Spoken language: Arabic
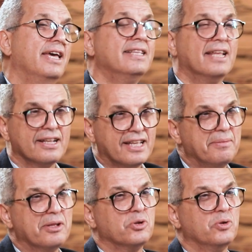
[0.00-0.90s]
ايه الثلاث
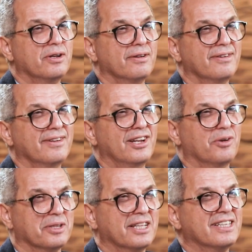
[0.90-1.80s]
كلمات دول
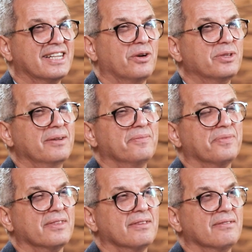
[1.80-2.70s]
اللي هم ضد الجوده
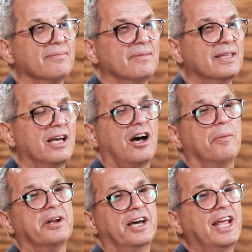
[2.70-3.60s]
يا
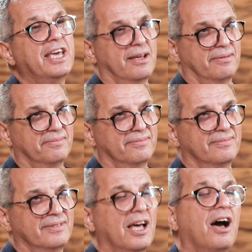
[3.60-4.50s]
خبر عينيا
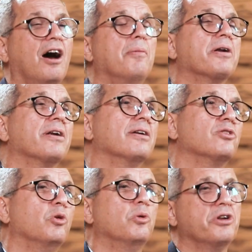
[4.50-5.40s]
يا خبر
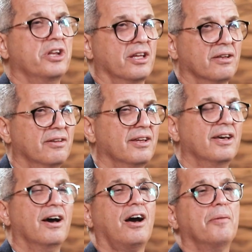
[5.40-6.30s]
قرني
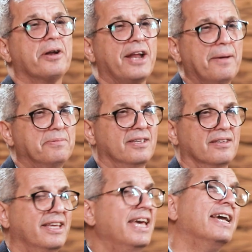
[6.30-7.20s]
يا خبر
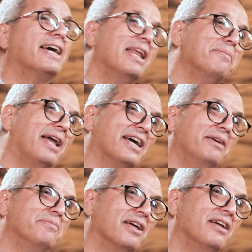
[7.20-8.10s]
رقبتي ايه الكلام
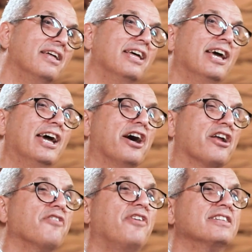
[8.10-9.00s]
العجيب ده
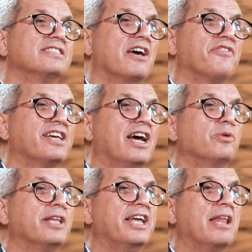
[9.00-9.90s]
رفعت سقف
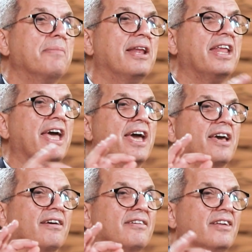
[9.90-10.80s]
الجوده الى ما لا
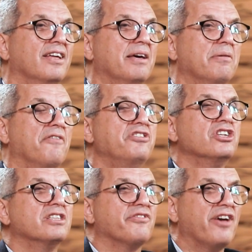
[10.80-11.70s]
نهايه
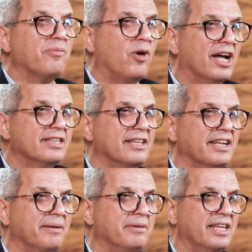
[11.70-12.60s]
مفيش اتفاق محدد
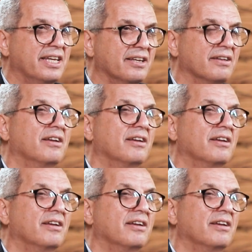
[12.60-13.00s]
هنعمل ايه